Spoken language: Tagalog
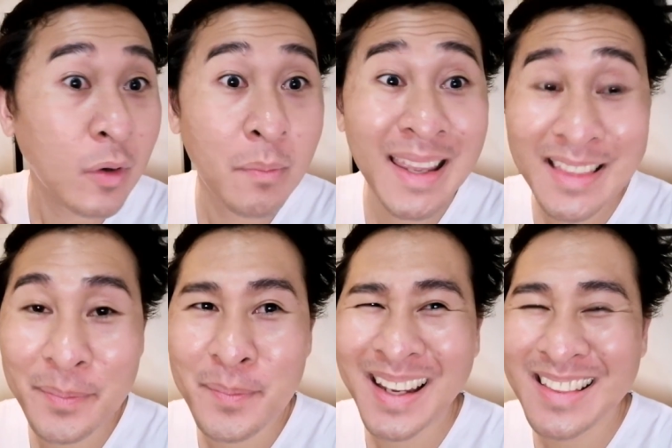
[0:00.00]

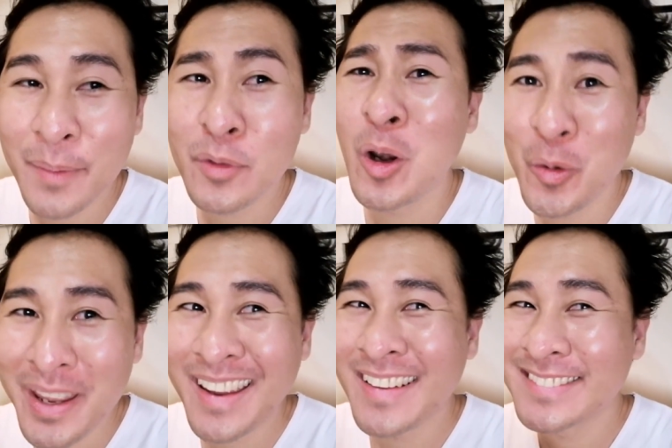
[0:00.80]
Makita, makita,
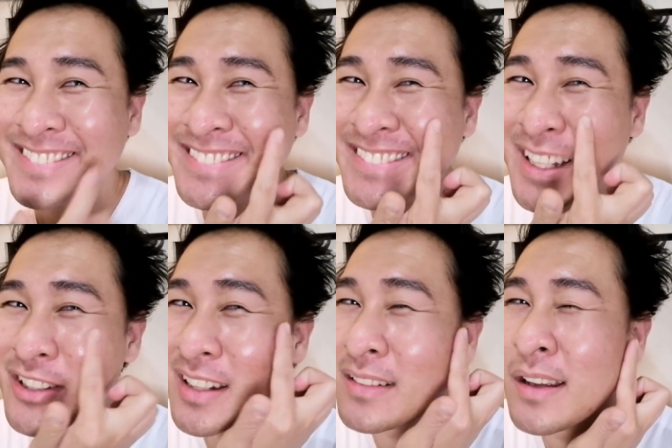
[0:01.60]
glowy, hmm,
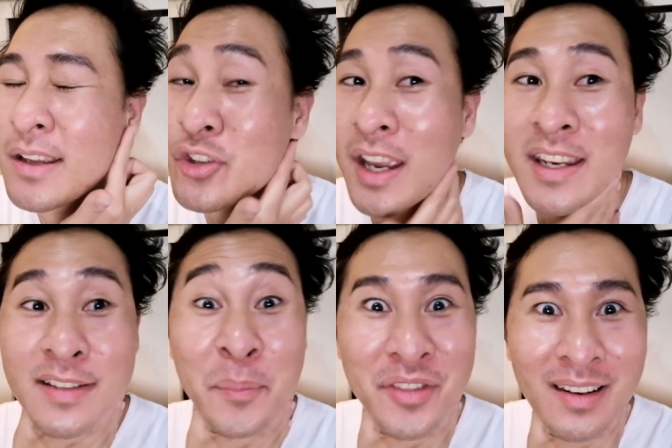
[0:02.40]
kita niyan,
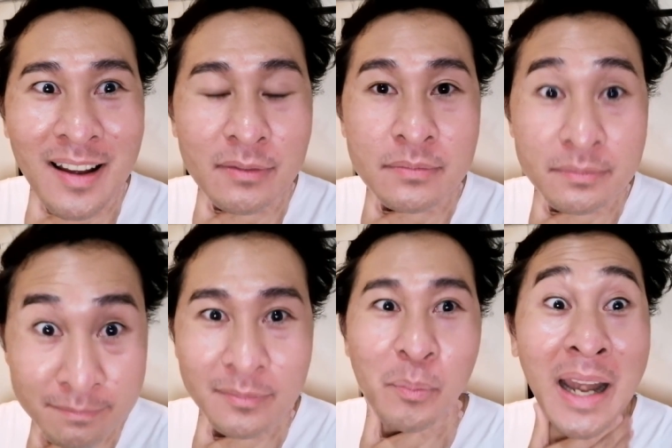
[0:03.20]
shiny something na,
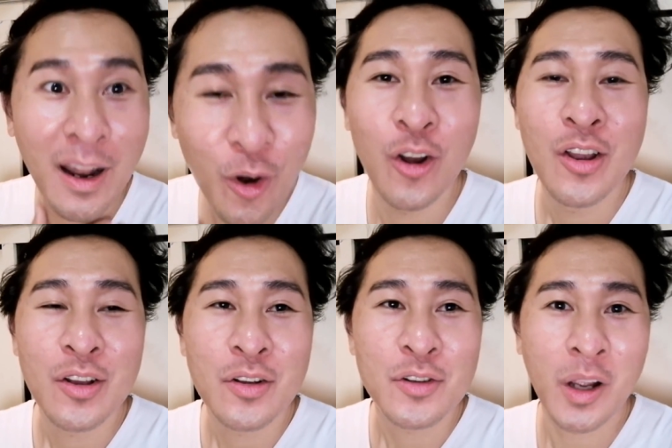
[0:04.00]
mm, panalo.
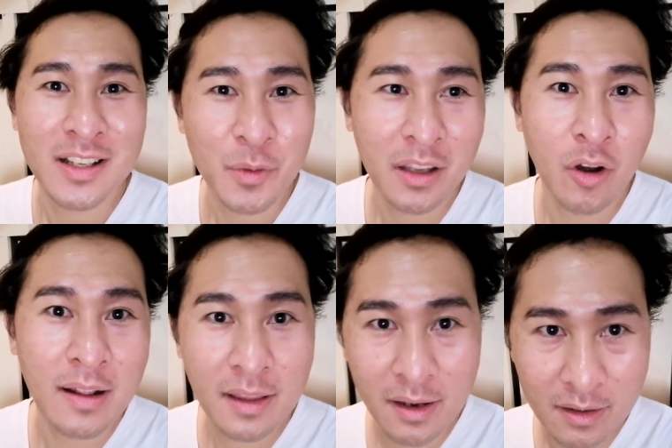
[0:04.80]
So, na
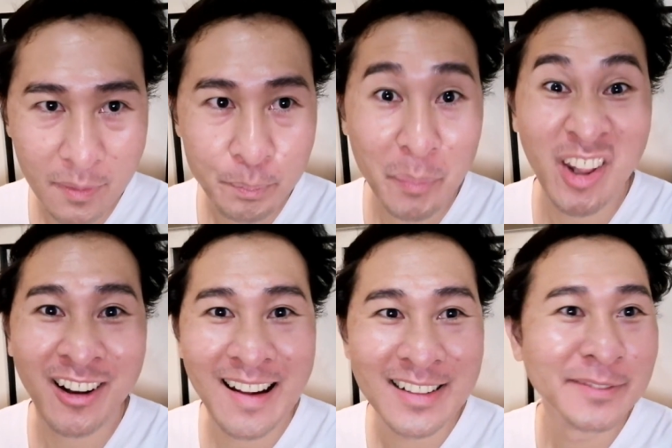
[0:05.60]
yung ating 15 ah,
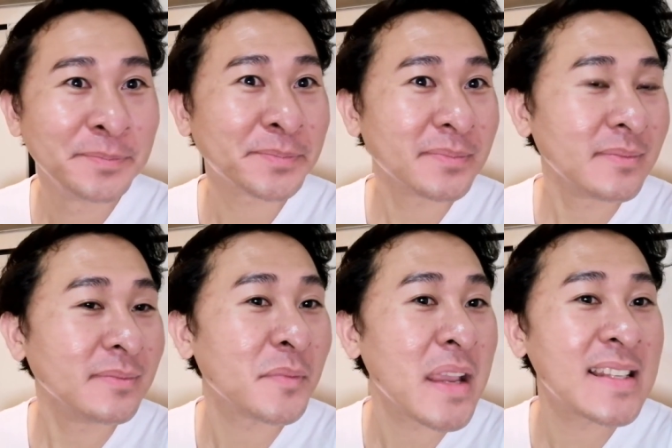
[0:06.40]
real
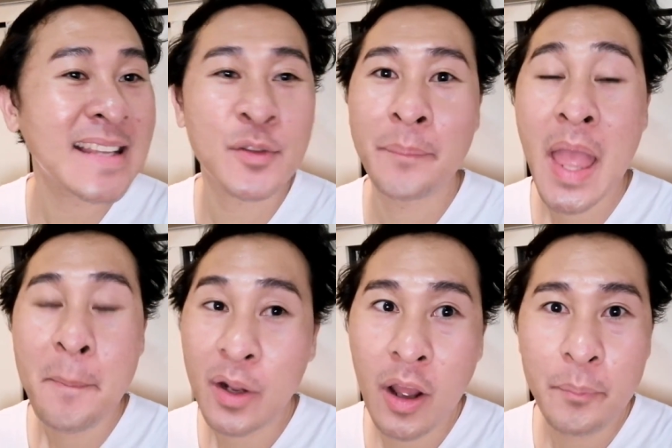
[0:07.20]
sa isang swamp.
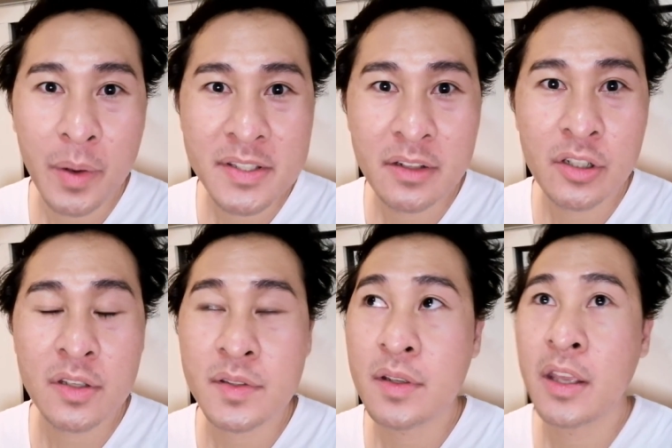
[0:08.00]
Pero ang promising doon
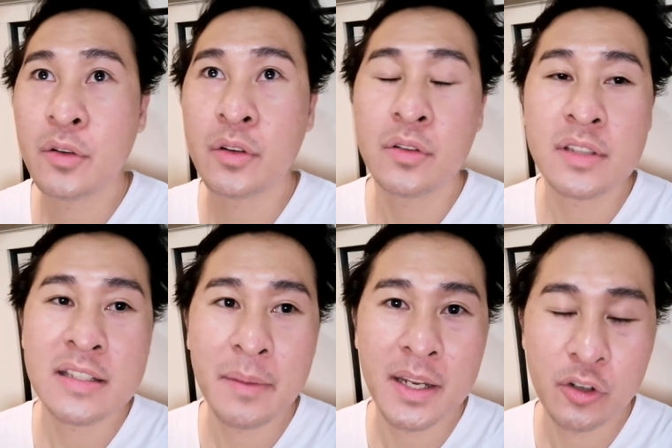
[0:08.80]
is, ay yung
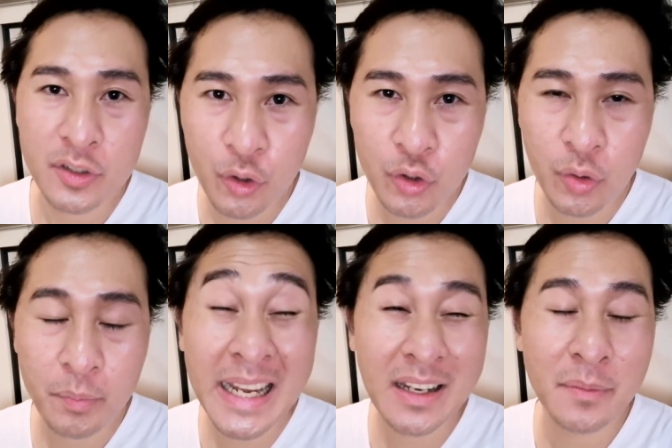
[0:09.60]
sinasabi na doon is, gusto,
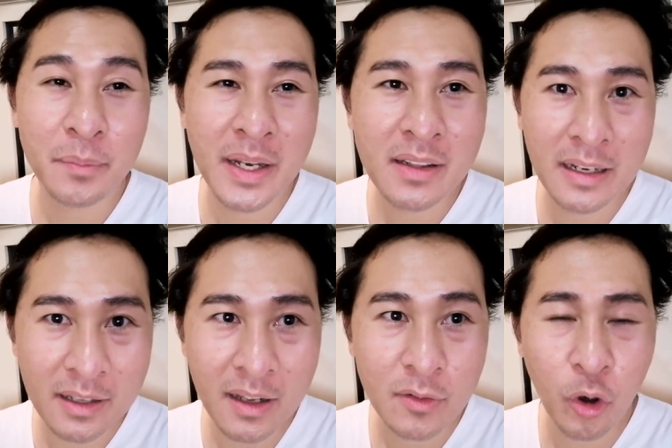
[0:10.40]
feeling, feeling
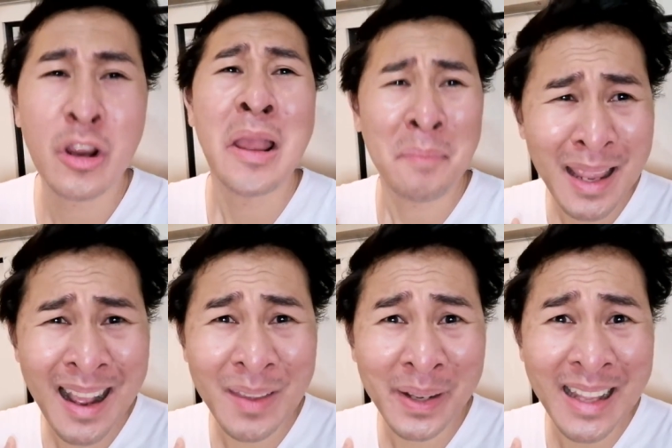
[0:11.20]
talaga, or mali
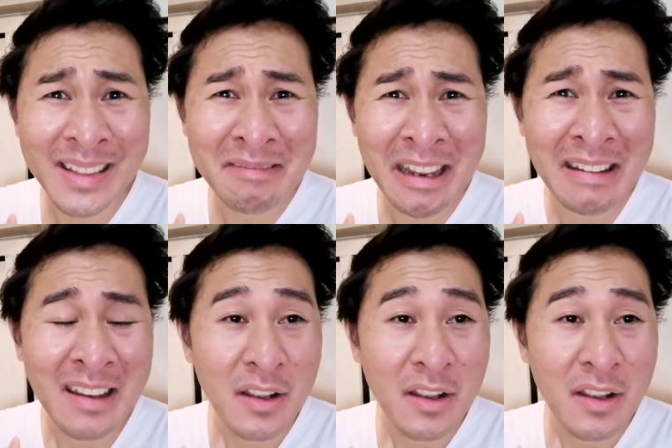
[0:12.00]
ang aking pagkaintindi.